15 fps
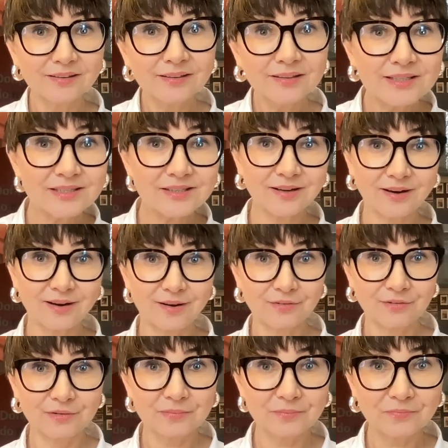
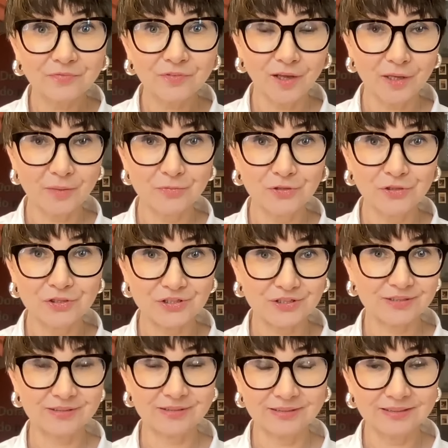iskrę
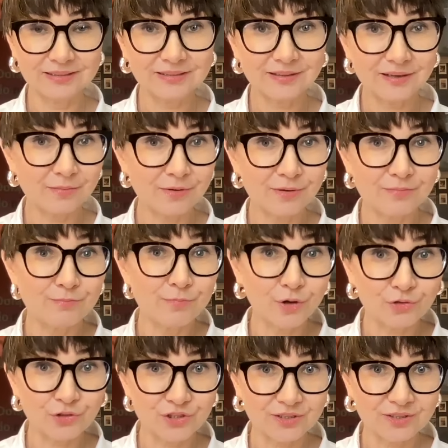tajemnicy i iskrę
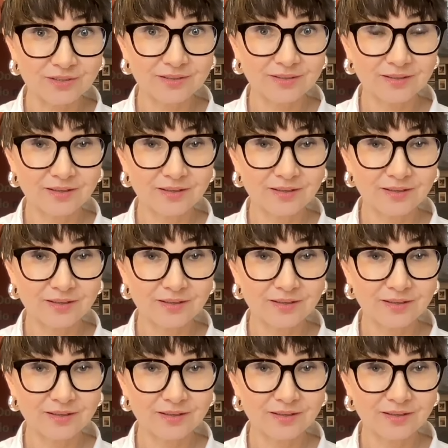mocy,